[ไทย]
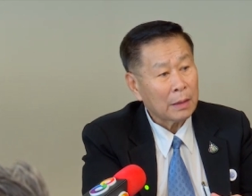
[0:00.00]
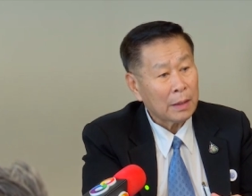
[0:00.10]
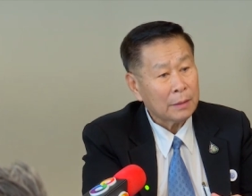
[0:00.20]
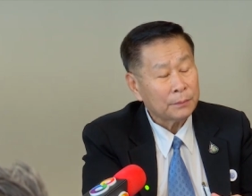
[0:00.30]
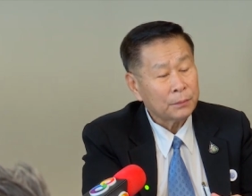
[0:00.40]
ทั้ง
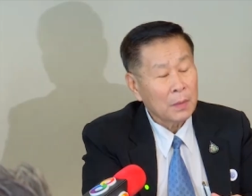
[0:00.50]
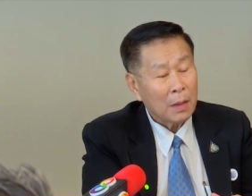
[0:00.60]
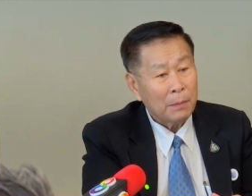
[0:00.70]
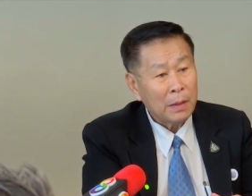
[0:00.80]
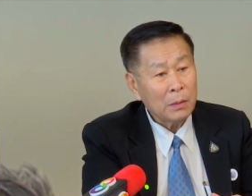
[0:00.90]
นั้น
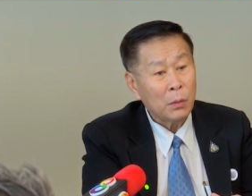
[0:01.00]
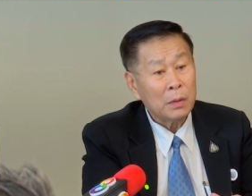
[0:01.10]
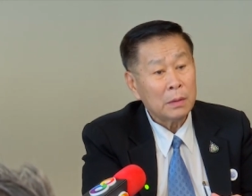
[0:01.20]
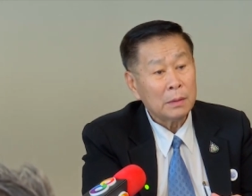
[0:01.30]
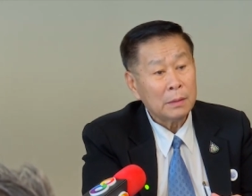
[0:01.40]
เพราะฉะนั้นคุ
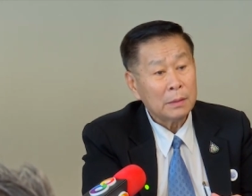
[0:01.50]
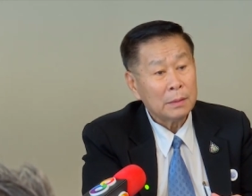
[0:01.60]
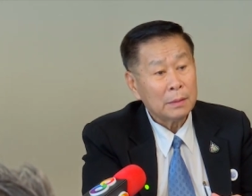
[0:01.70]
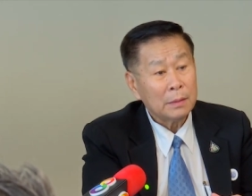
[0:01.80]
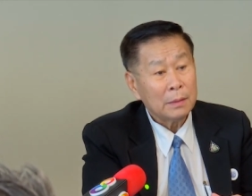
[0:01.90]
ณ
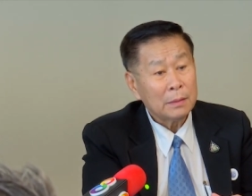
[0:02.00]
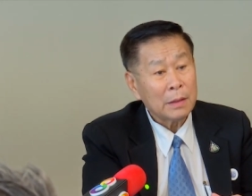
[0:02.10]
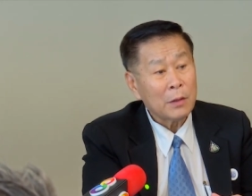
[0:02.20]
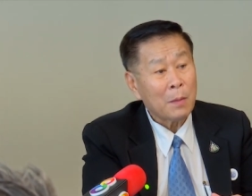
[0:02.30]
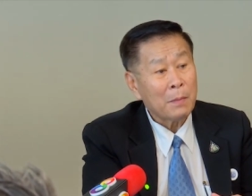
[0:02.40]

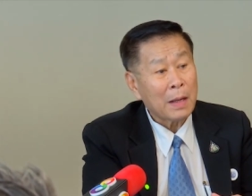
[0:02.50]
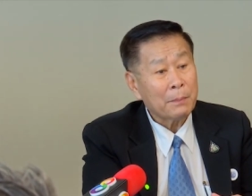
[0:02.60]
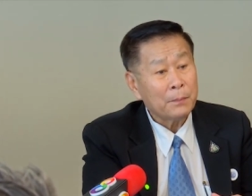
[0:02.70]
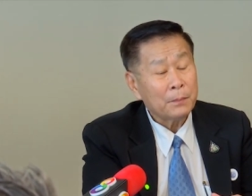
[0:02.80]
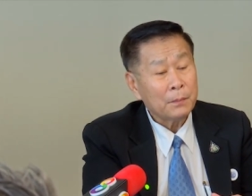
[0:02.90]
จะยอมรับ
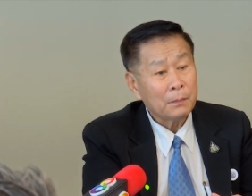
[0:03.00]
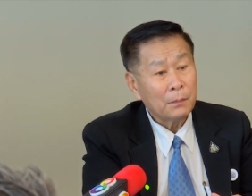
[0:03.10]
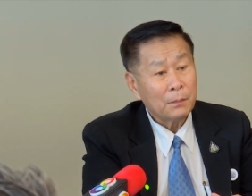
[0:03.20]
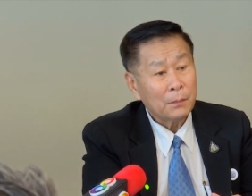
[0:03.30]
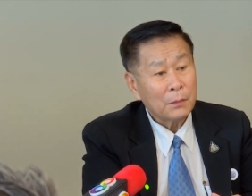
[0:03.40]

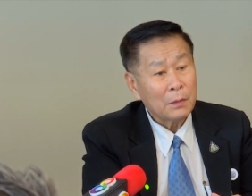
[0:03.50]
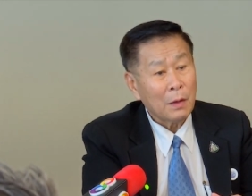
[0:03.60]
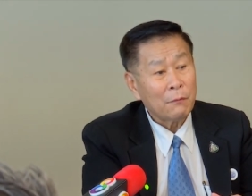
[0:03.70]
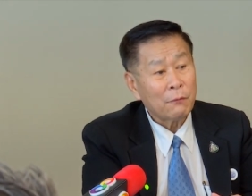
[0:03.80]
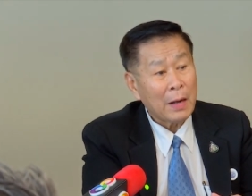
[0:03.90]
ย
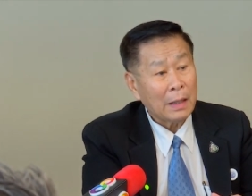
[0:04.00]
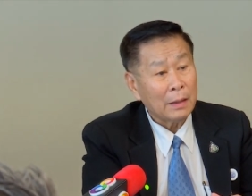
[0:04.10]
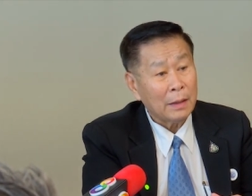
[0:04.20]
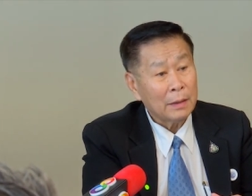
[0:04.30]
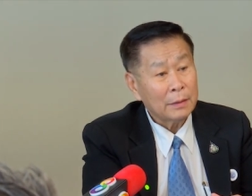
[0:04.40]
อมฟัง
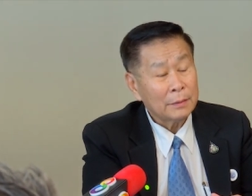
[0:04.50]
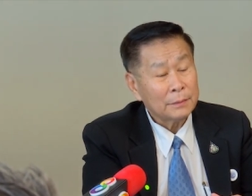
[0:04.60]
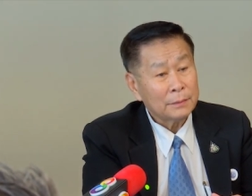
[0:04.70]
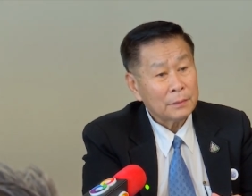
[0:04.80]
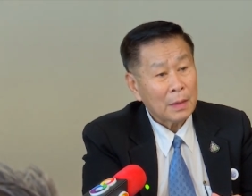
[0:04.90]
เหรอ
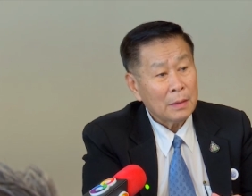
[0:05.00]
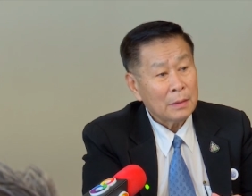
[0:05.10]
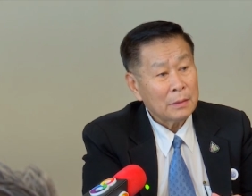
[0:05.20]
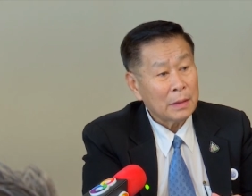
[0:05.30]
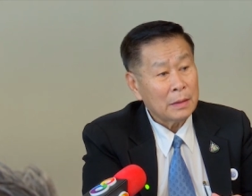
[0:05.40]

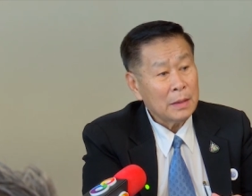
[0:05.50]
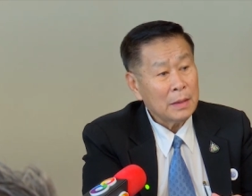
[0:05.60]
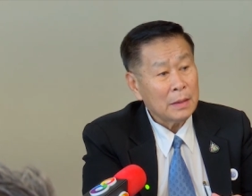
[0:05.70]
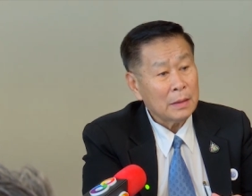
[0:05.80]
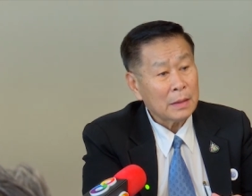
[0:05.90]
สิ่ง
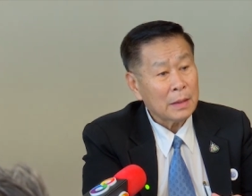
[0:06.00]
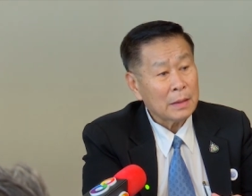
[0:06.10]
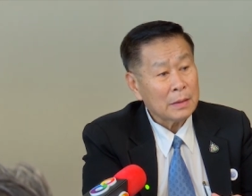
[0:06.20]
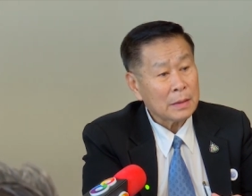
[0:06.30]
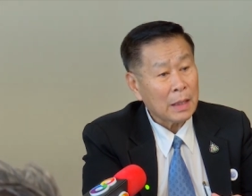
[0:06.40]
ที่นักเรียน
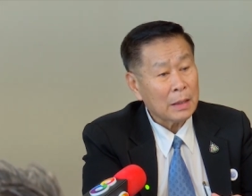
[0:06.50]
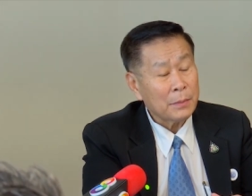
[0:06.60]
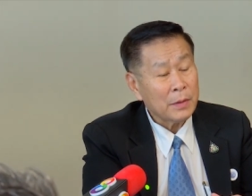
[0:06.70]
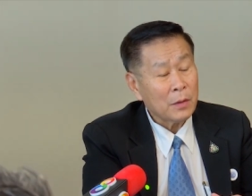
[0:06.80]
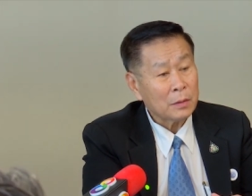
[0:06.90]
นักศึกษาหรือ
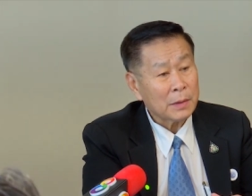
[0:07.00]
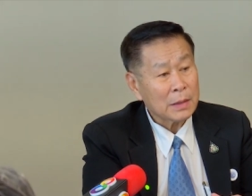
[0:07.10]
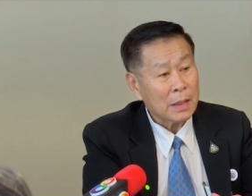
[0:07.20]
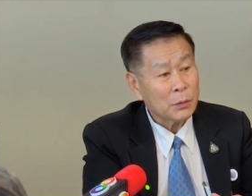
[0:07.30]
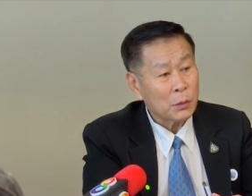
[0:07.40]
พี่น้องประ
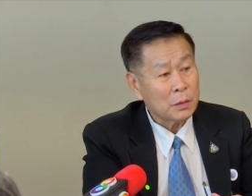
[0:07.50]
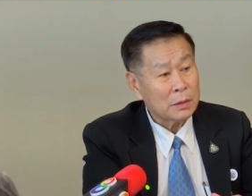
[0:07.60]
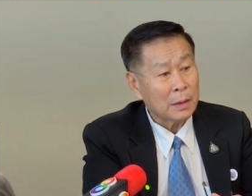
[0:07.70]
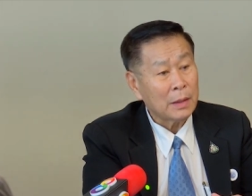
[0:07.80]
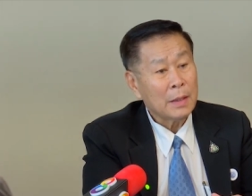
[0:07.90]
ชาชน
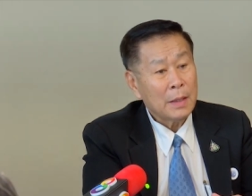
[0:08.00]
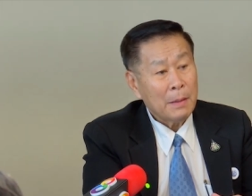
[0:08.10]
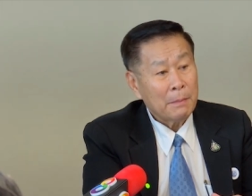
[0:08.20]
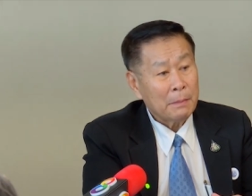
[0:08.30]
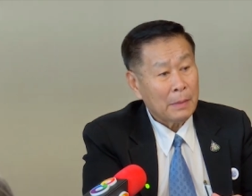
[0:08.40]
จะ
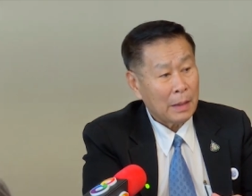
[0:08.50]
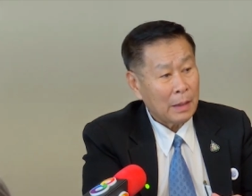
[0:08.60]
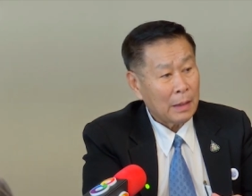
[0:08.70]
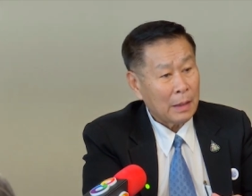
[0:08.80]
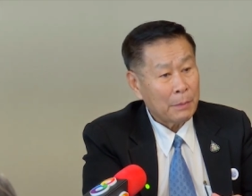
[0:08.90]
มา
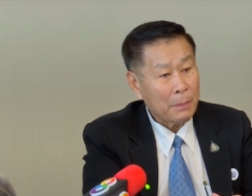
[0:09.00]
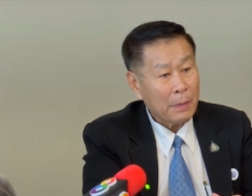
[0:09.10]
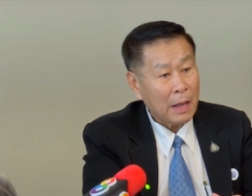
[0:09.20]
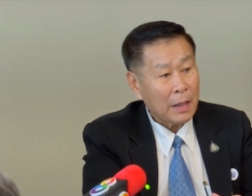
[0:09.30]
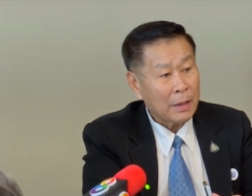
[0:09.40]
อภิ
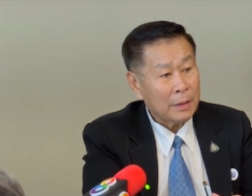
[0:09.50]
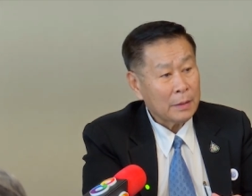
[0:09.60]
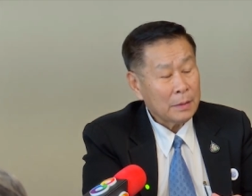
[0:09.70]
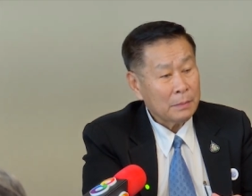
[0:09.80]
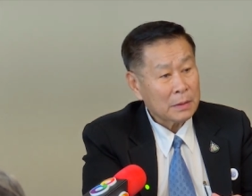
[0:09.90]
ปราย
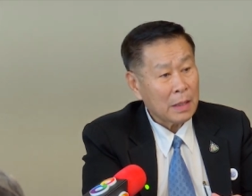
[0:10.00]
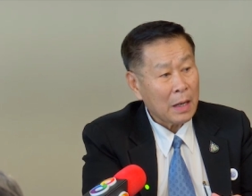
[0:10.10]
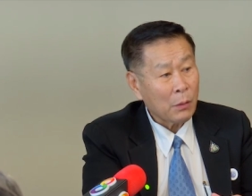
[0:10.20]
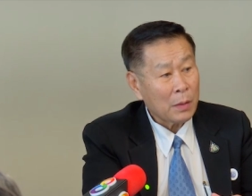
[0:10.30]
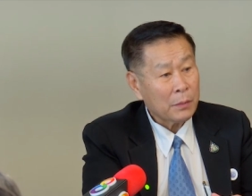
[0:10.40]
แส
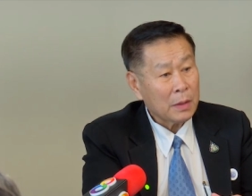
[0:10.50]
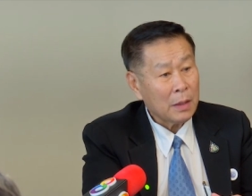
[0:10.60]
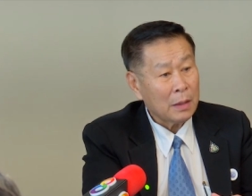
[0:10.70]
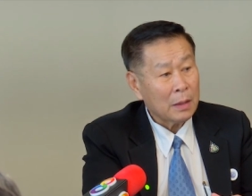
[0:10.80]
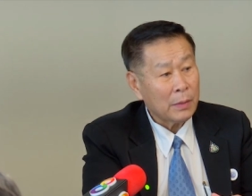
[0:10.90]
ดงความคิด
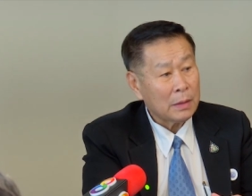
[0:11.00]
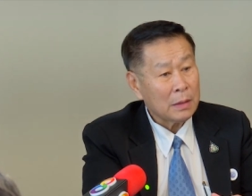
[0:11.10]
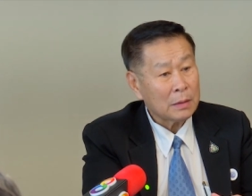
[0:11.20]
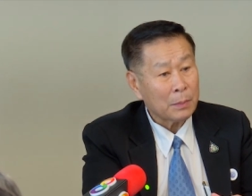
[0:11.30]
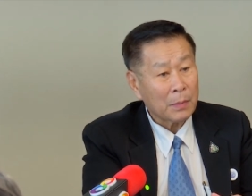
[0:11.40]
เห็นในวัน
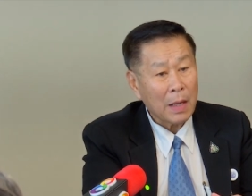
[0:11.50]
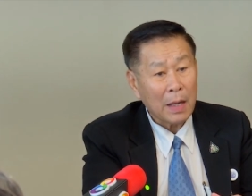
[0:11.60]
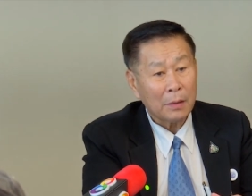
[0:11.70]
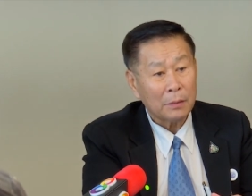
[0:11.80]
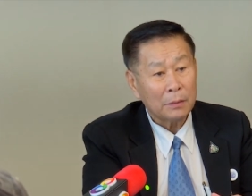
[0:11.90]
ที่
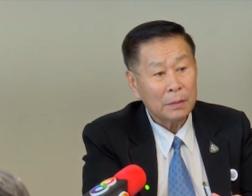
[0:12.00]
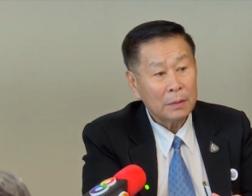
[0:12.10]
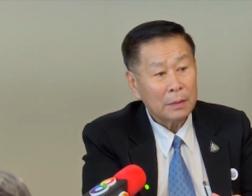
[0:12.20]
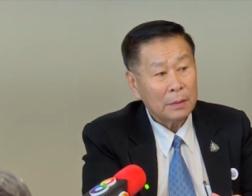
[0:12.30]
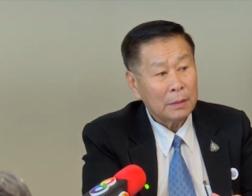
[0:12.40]

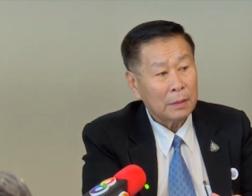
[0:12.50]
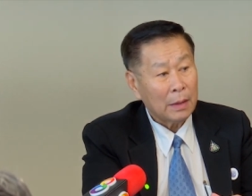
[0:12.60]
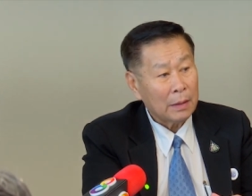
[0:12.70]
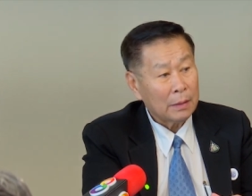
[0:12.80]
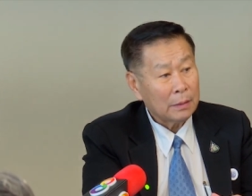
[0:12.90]
19
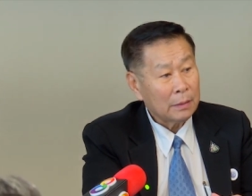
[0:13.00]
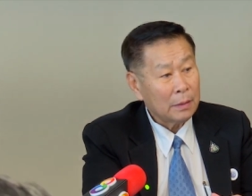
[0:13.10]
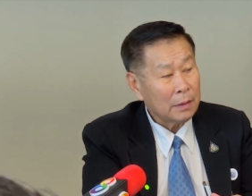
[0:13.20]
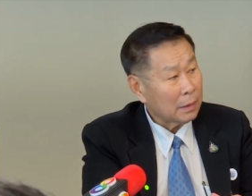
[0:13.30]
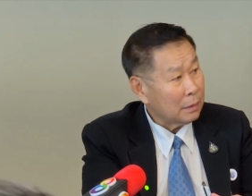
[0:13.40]
นะ
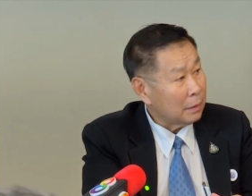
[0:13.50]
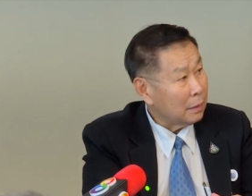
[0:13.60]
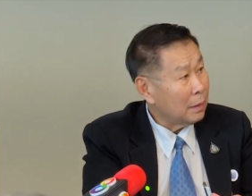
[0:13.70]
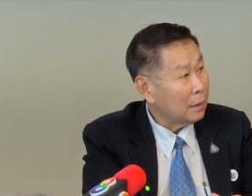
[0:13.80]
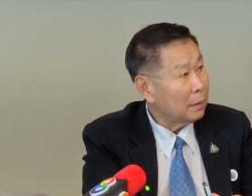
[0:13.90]
ที่จะถึง
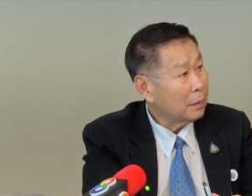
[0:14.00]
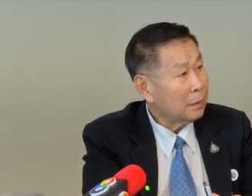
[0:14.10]
นี้